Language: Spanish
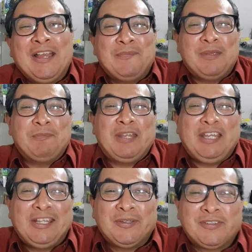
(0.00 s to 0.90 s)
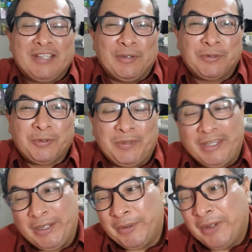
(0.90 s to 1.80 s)
Bienvenidos a otro
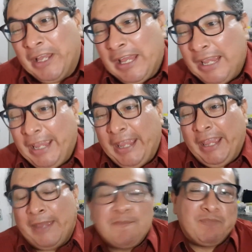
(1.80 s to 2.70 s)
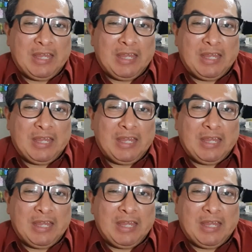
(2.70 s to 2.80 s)
video. Eh,